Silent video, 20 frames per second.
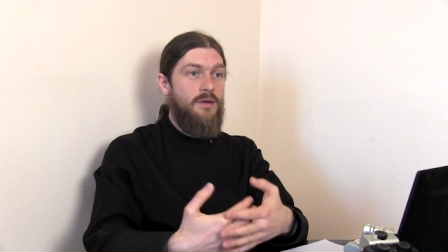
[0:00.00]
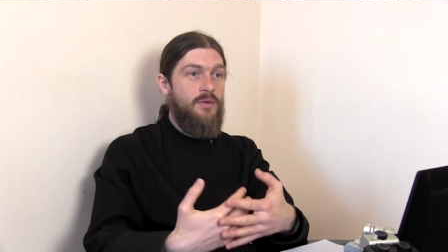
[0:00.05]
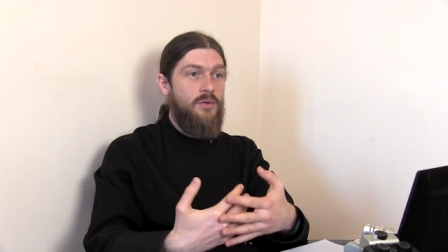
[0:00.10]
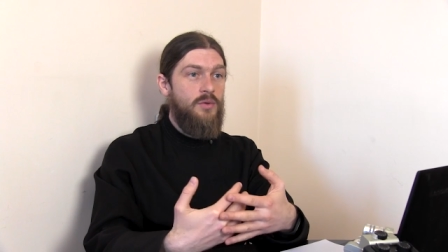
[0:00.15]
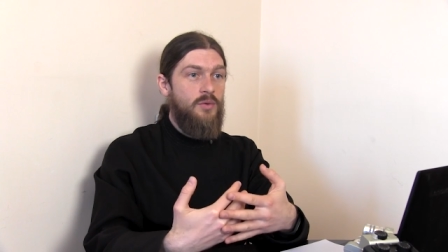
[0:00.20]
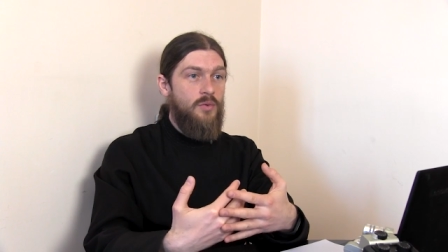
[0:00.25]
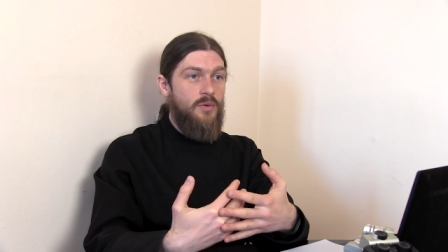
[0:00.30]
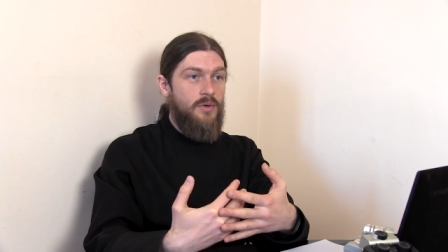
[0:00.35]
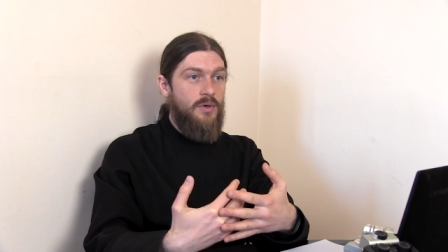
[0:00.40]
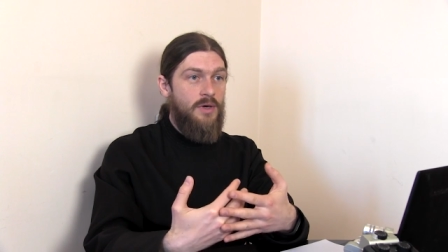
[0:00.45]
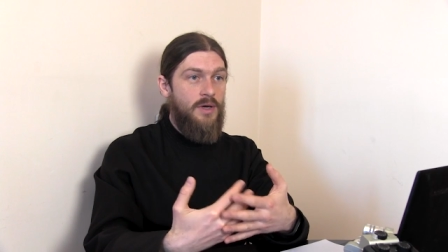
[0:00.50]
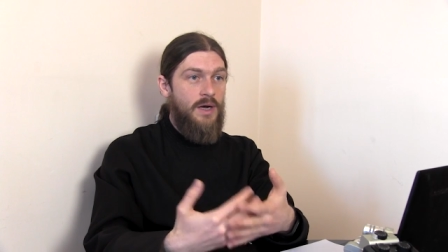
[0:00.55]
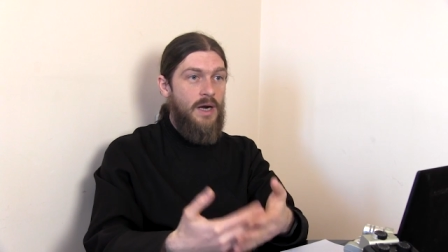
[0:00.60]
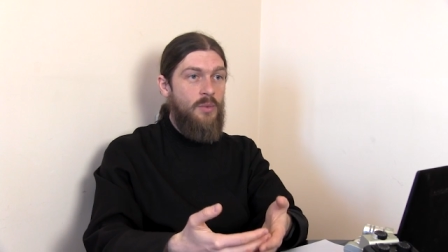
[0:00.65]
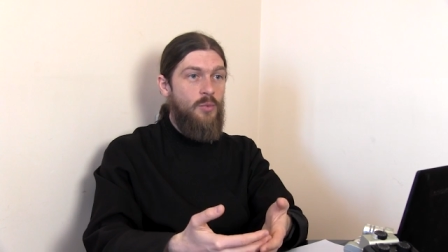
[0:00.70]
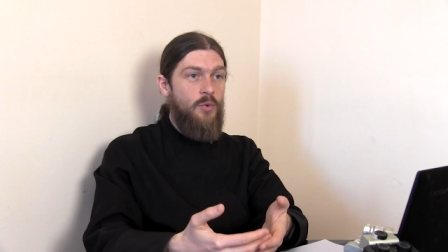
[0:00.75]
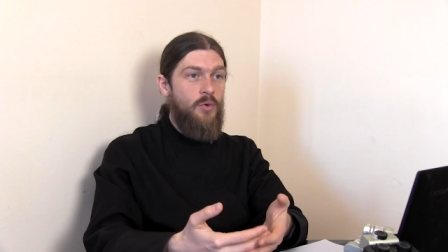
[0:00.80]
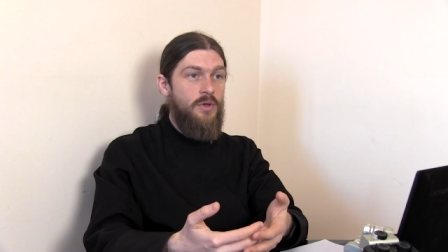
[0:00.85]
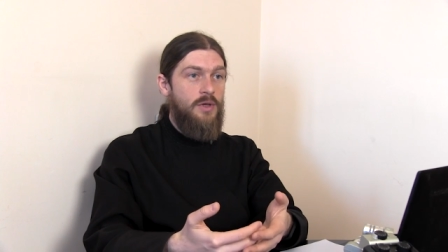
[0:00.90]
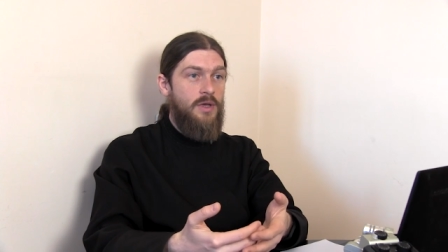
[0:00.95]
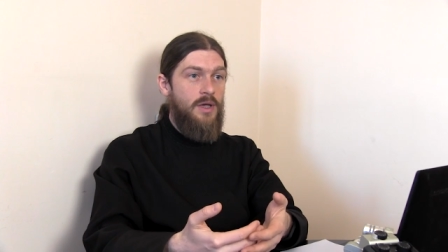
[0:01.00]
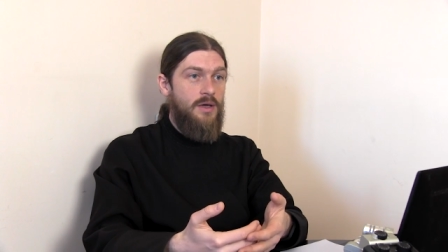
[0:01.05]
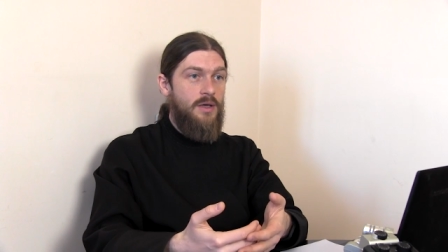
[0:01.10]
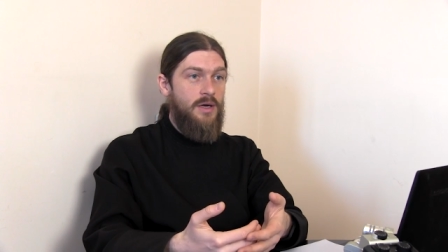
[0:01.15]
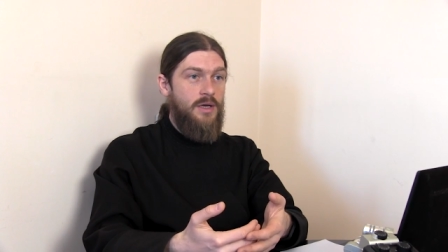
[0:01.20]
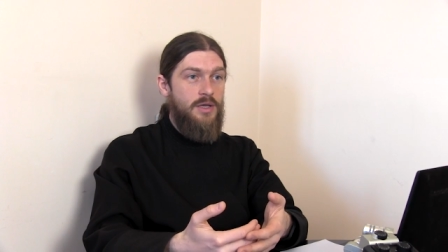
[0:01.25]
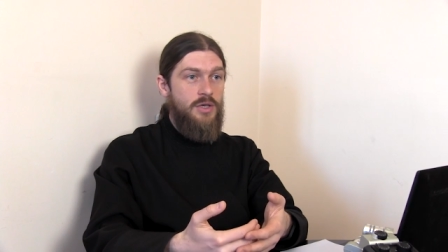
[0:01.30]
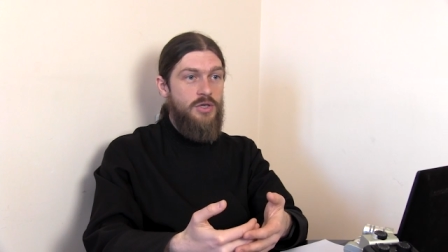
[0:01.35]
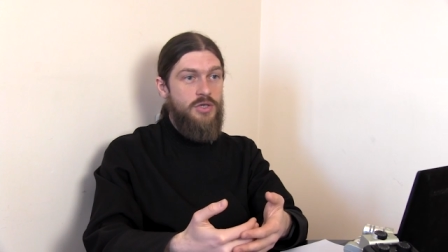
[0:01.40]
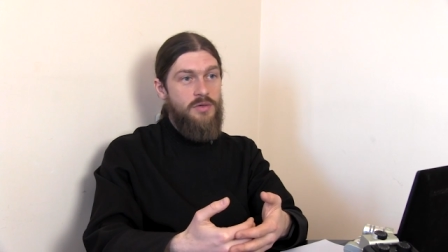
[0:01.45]
ну, храм, он не
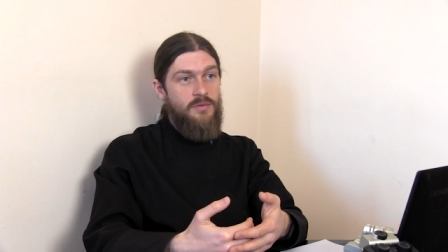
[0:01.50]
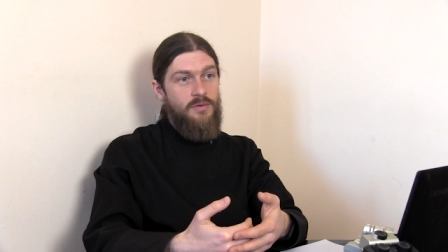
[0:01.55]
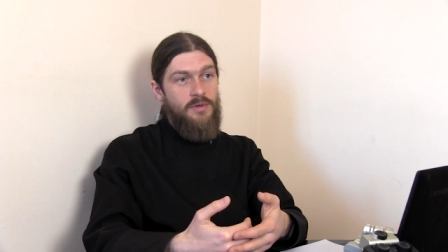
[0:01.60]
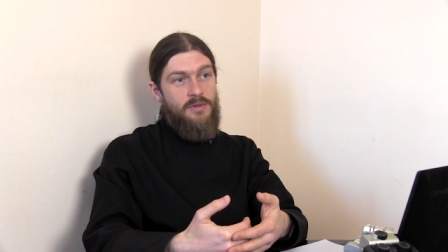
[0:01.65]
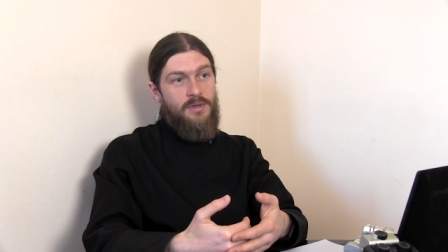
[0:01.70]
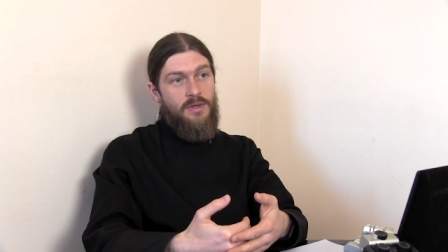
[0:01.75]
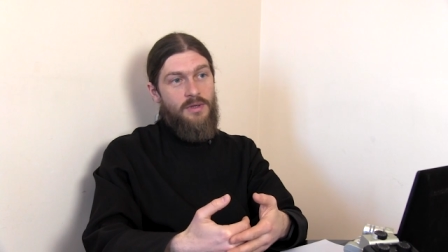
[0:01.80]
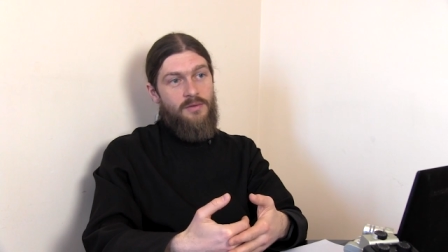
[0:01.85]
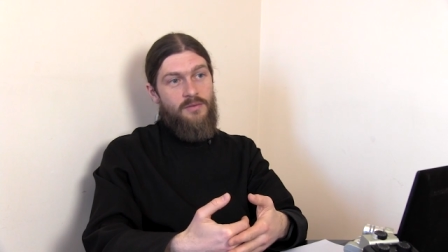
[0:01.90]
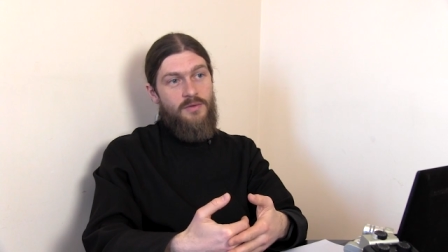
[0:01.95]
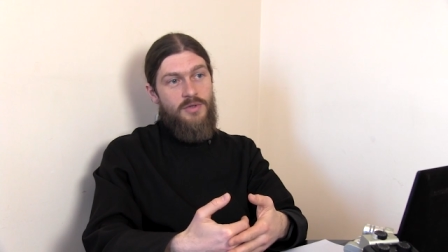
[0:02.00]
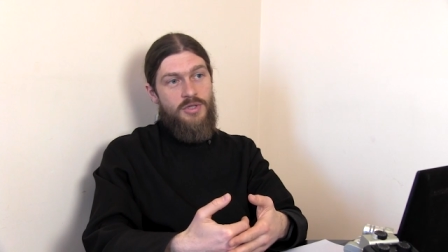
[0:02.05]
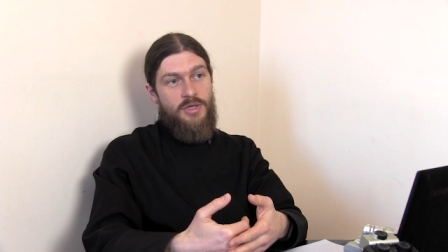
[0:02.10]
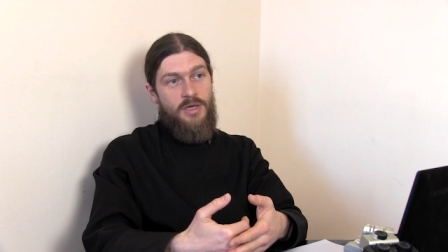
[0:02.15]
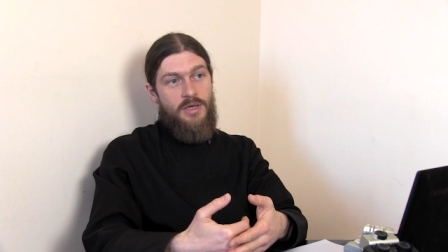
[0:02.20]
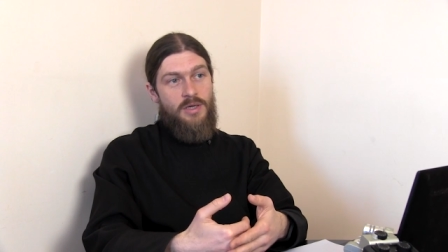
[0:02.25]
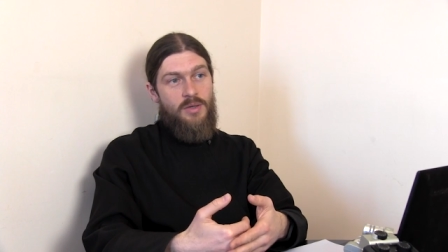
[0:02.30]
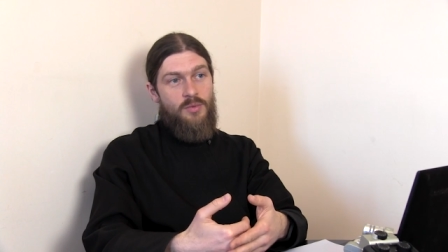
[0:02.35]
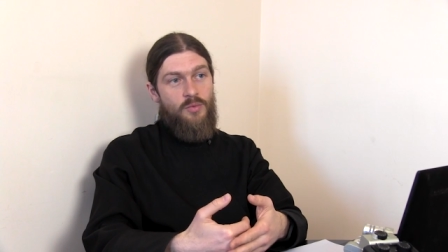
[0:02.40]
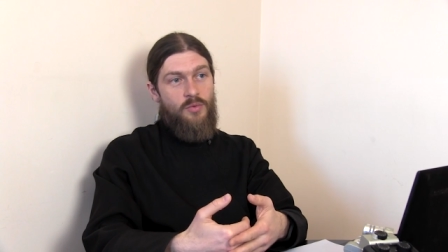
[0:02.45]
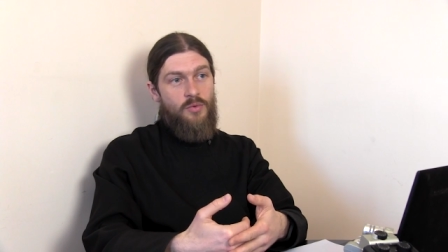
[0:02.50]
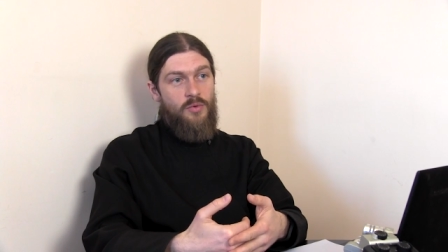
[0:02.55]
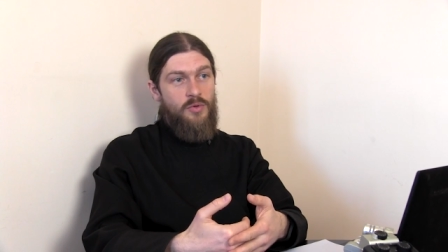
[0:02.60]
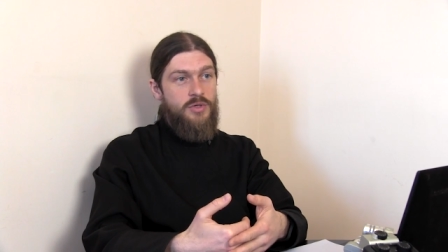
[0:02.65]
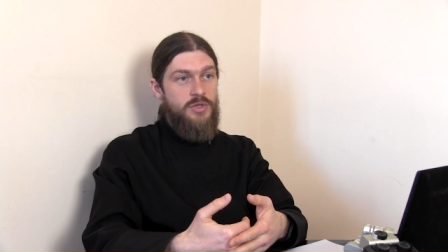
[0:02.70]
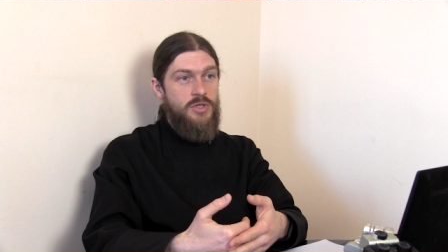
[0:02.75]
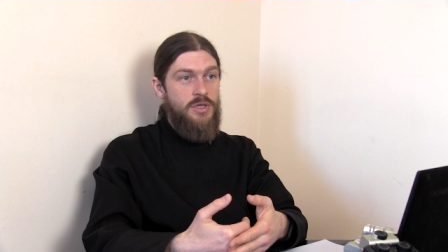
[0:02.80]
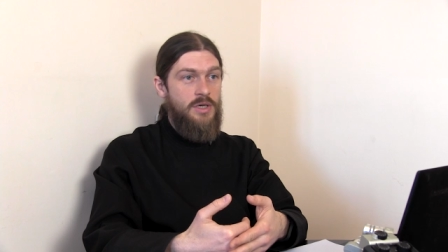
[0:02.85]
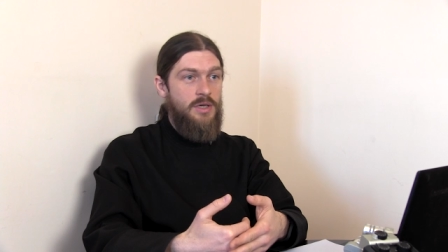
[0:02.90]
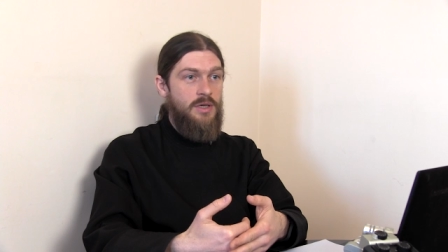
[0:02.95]
ограничивается освещением
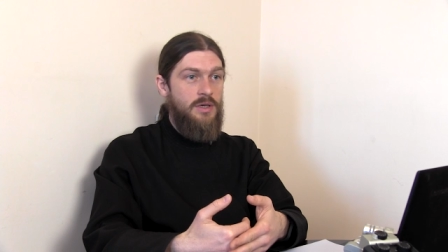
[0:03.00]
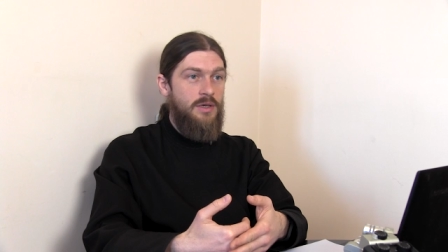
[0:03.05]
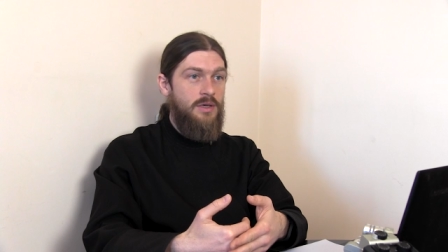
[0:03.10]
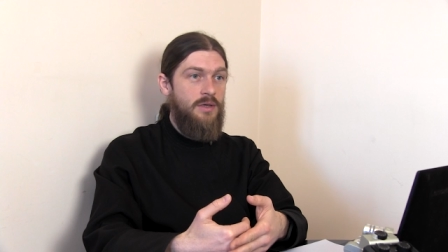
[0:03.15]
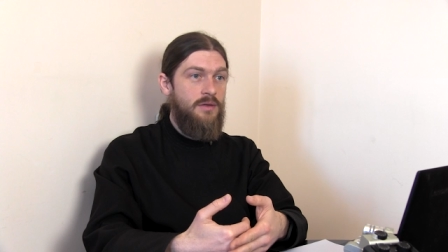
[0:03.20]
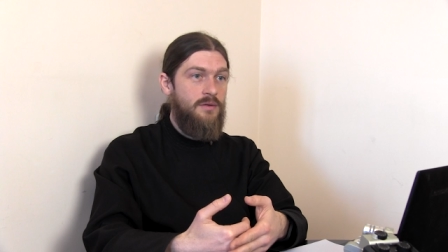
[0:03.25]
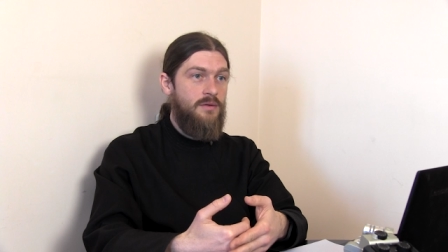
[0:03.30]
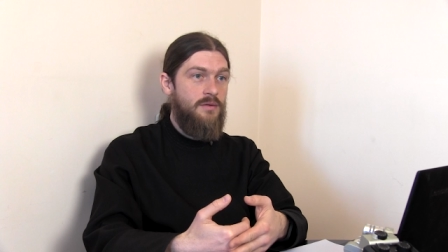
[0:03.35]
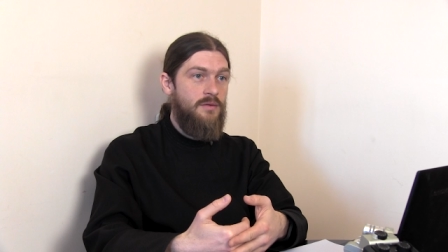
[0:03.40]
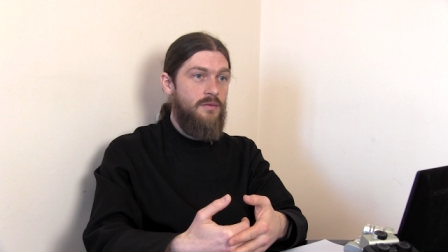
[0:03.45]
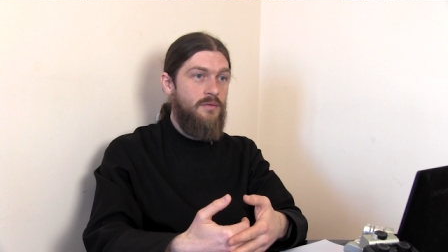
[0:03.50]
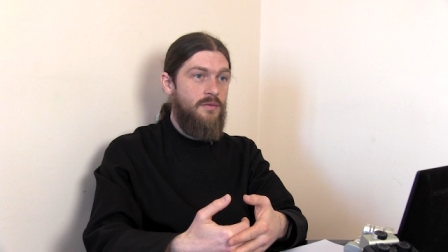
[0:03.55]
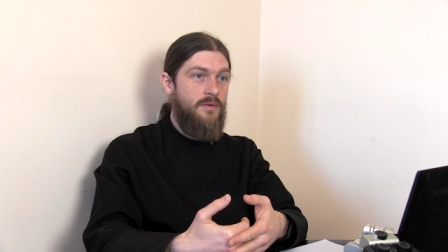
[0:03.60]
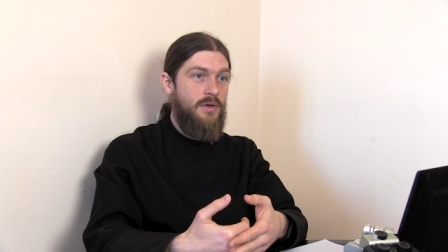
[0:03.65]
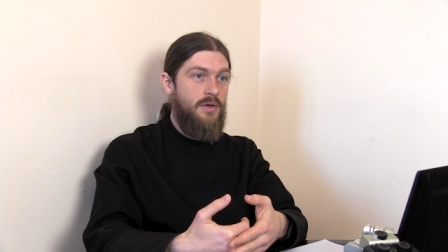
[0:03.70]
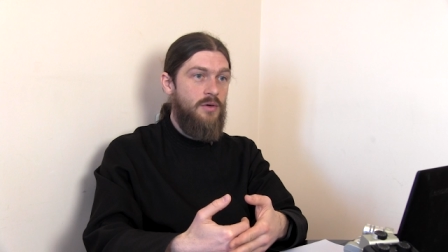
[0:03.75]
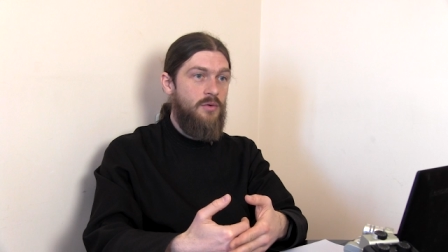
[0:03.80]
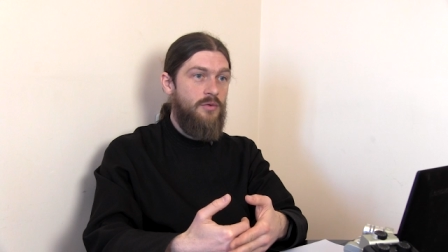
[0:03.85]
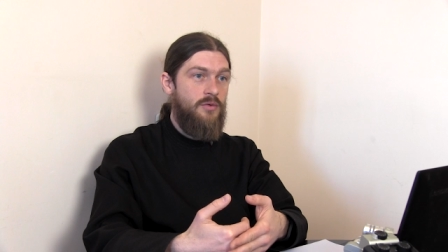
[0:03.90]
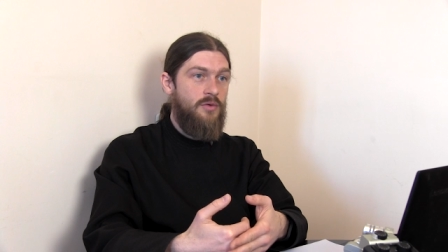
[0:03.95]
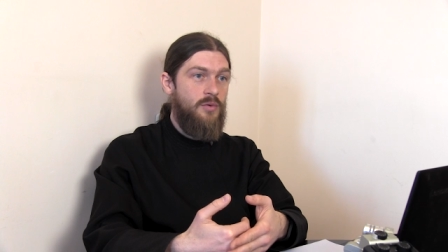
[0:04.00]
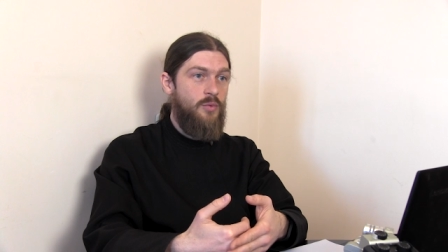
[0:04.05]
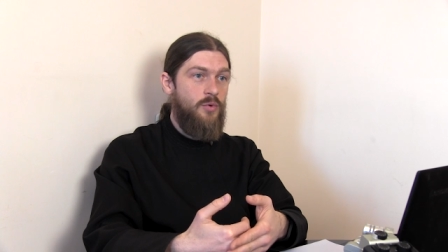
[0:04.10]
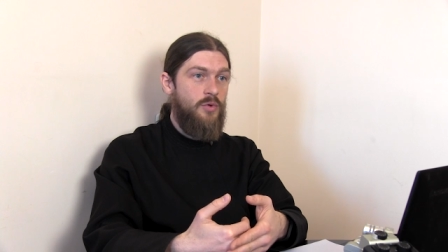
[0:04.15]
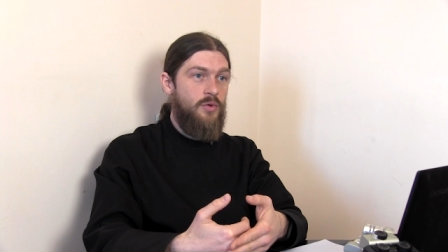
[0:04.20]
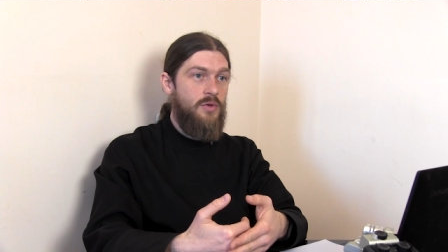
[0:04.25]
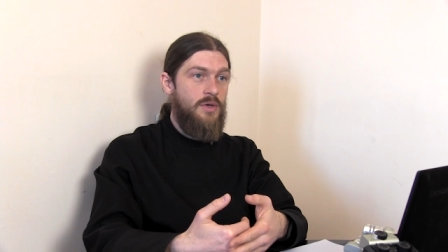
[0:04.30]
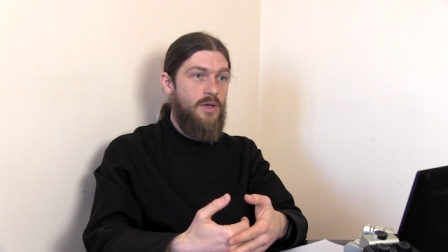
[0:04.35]
ключей и яиц в Великую Субботу,